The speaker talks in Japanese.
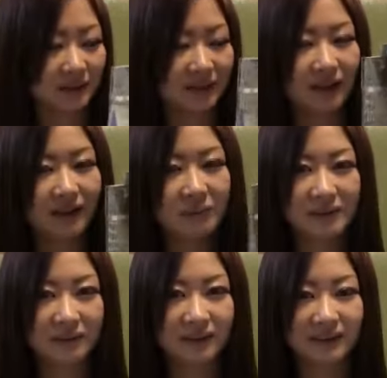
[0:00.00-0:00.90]
何でもいい
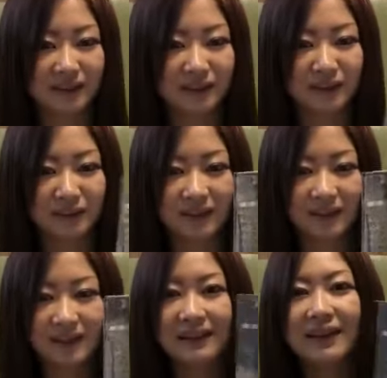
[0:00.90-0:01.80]
わけじゃないけどね
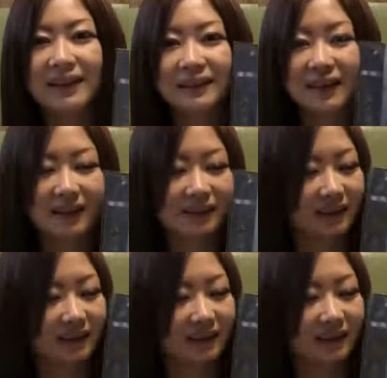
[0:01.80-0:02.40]
記念ってなっ